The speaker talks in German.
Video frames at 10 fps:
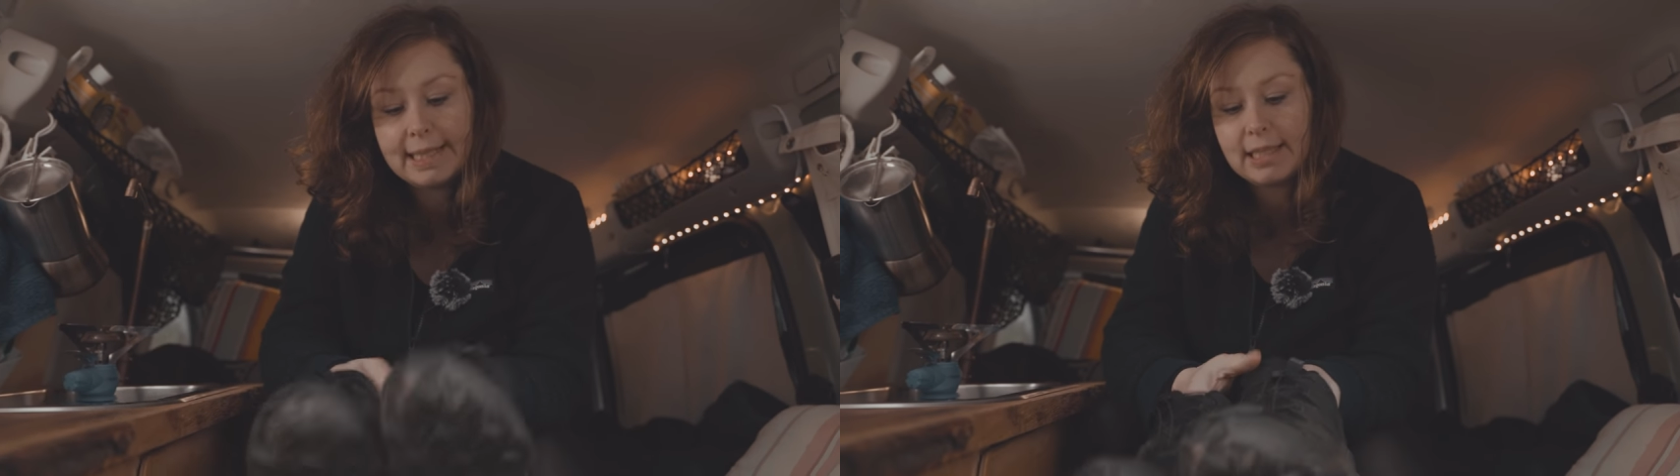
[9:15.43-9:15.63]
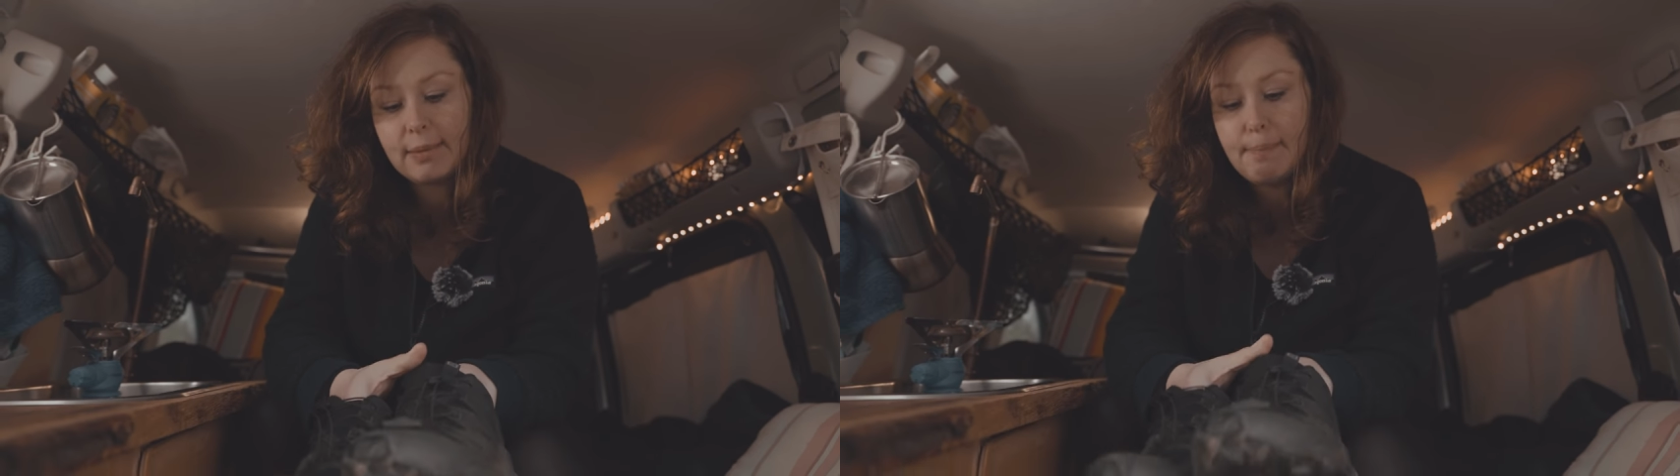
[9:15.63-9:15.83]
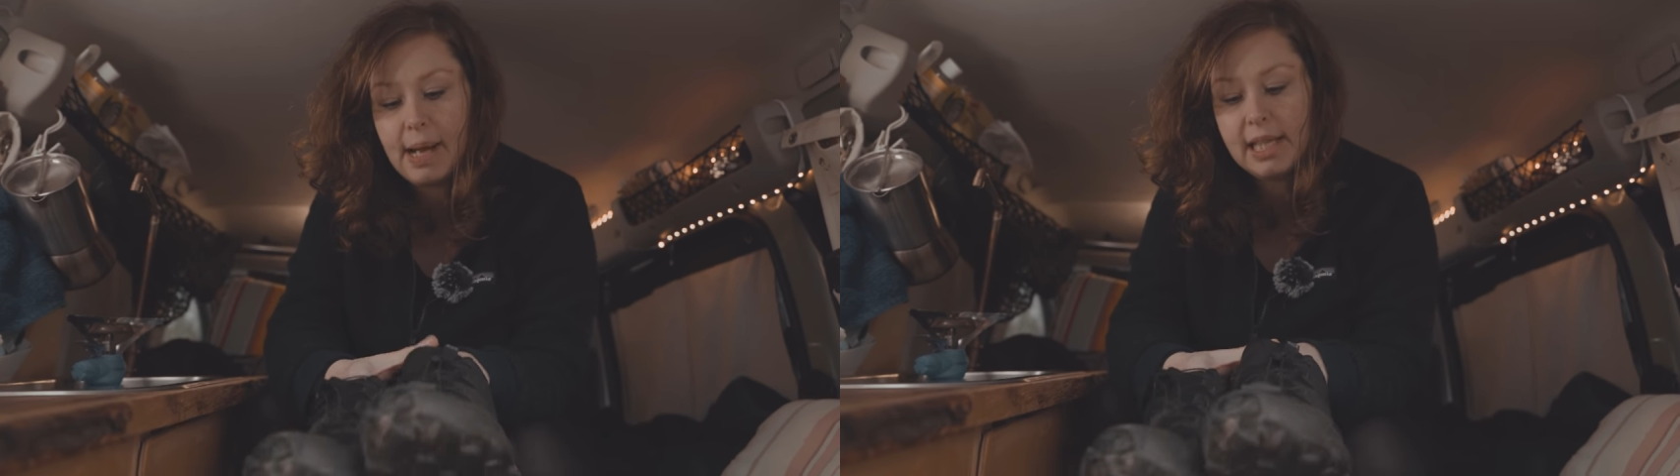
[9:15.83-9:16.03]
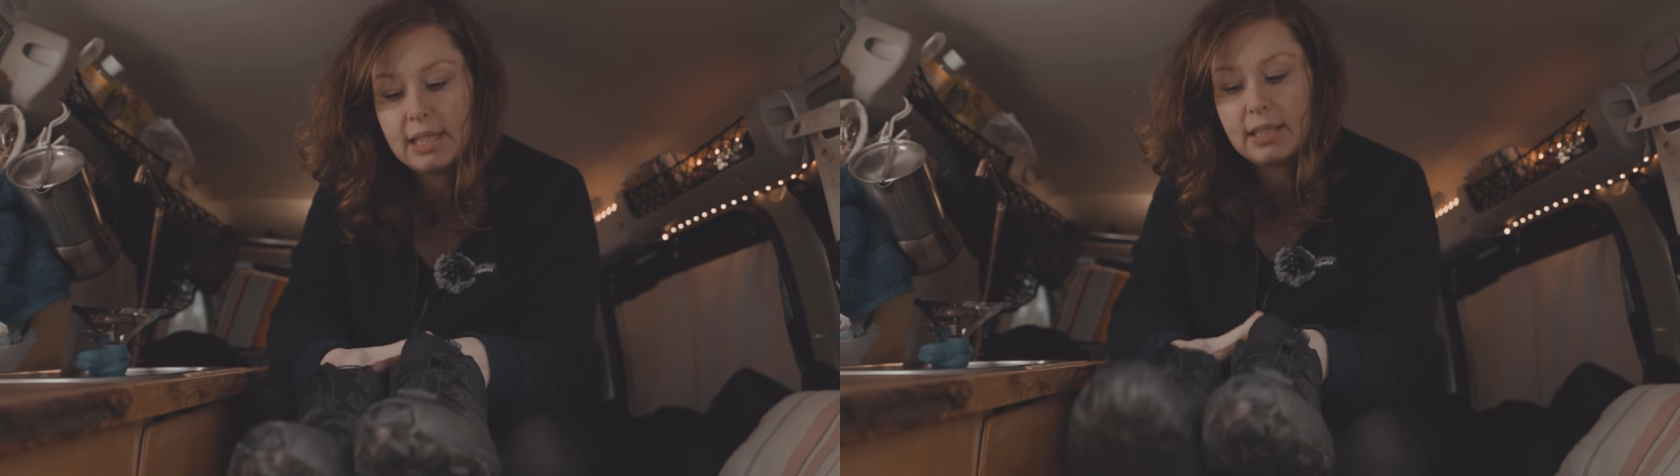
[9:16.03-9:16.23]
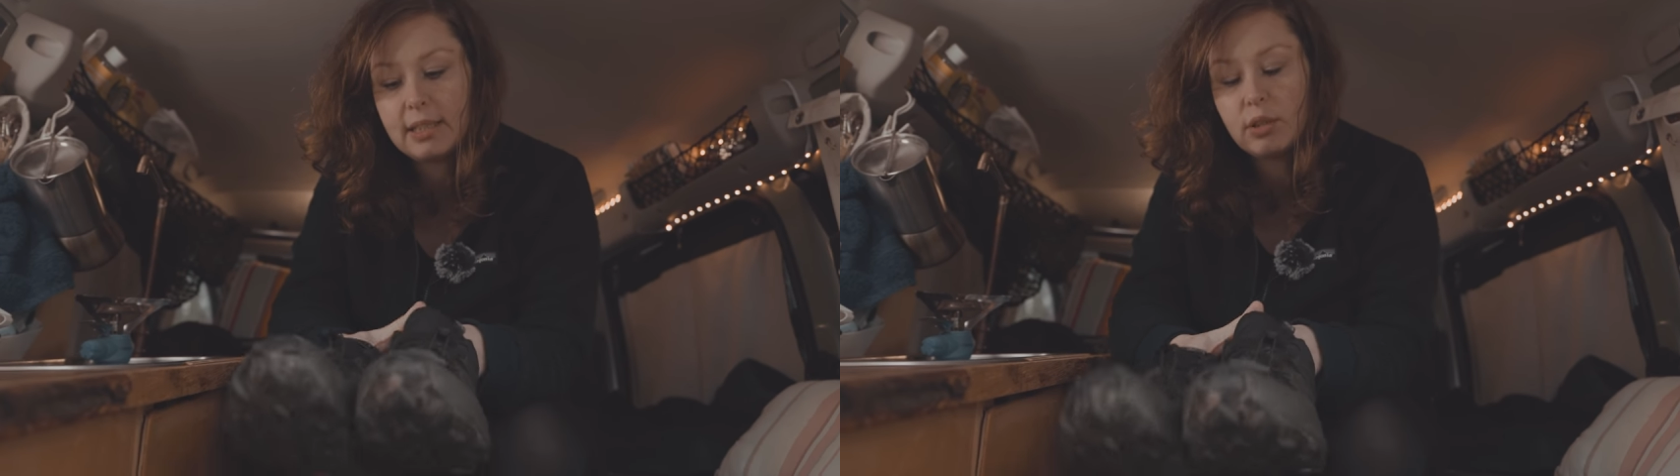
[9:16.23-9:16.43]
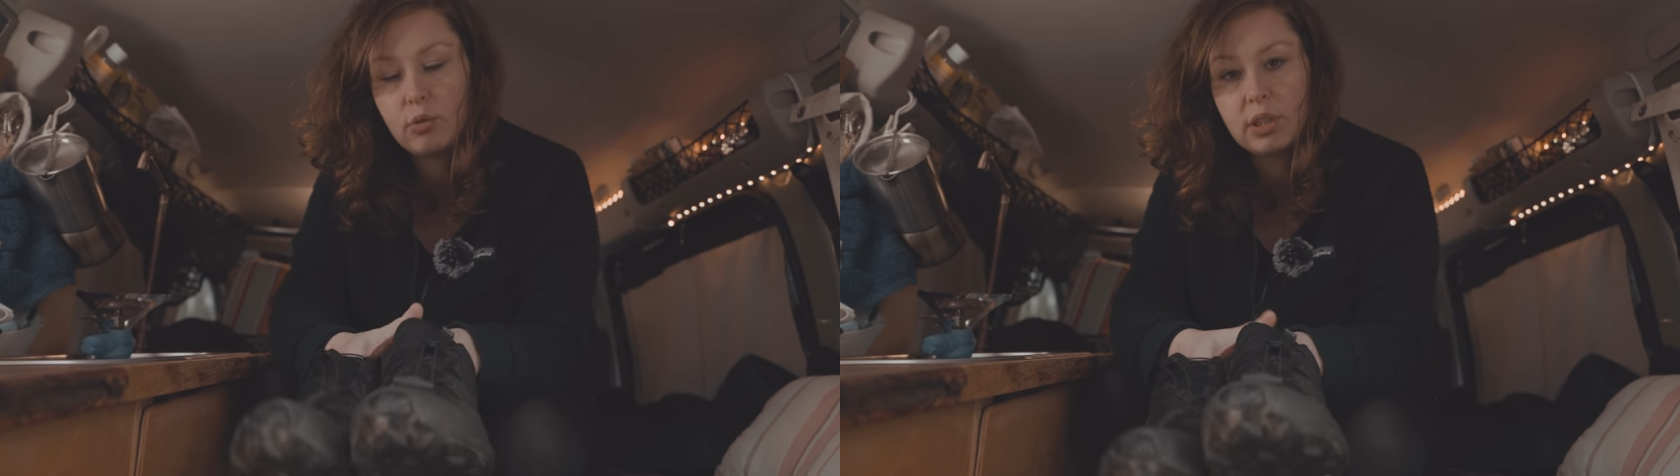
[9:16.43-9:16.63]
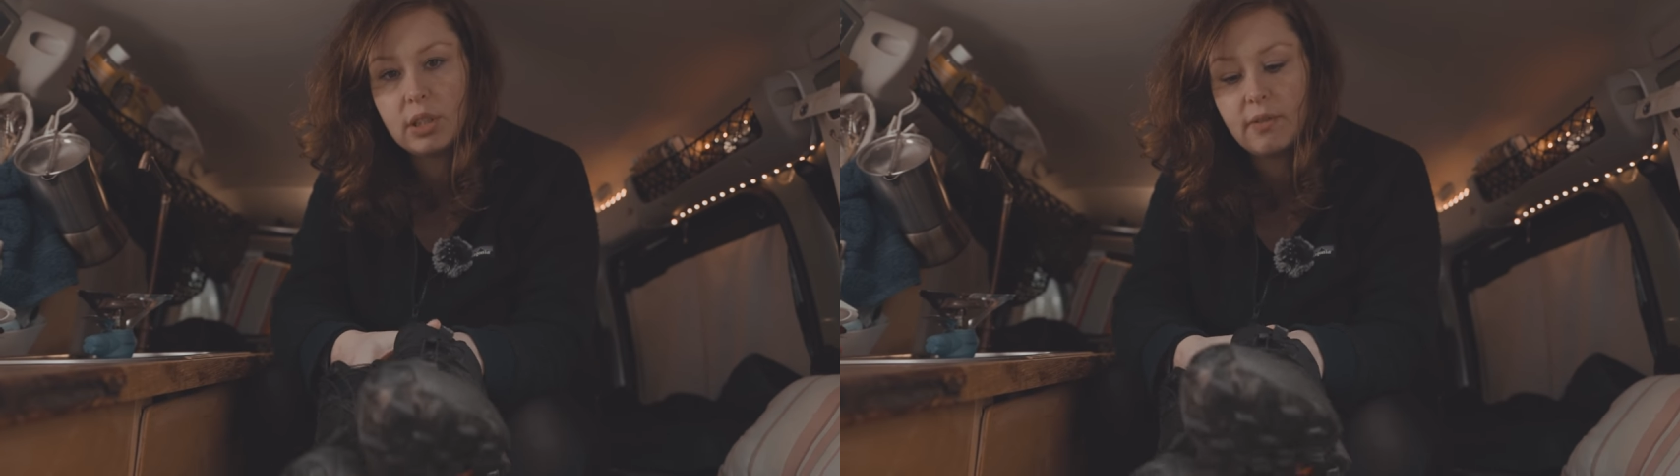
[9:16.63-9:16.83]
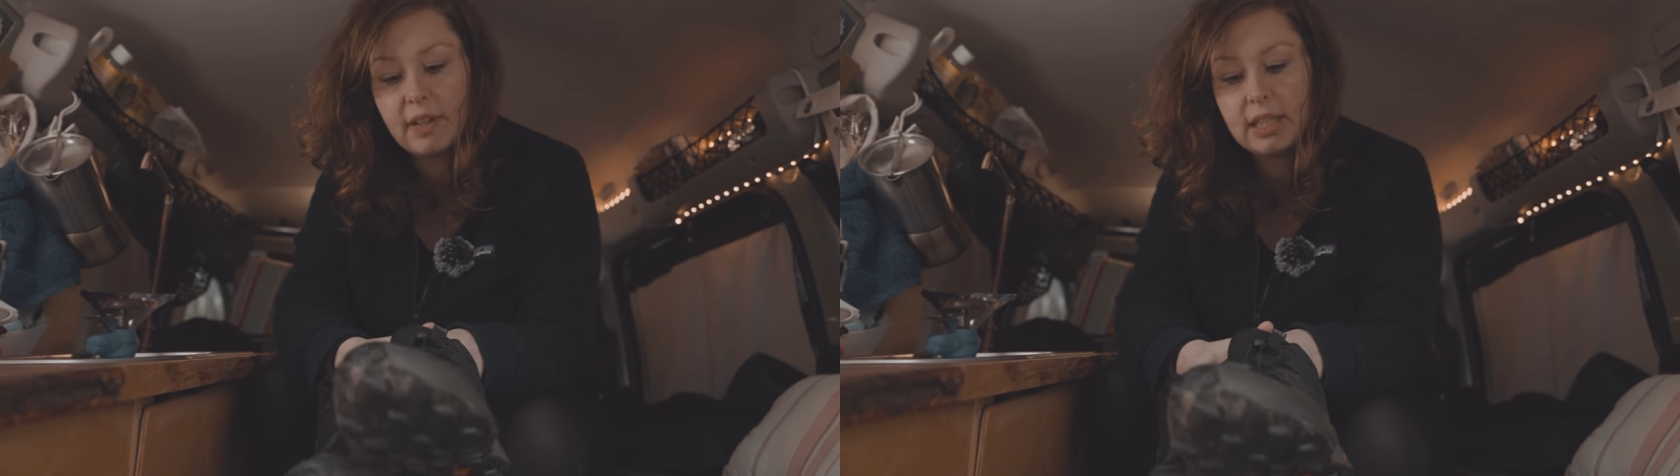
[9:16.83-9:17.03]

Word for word: das ich meistens nutze,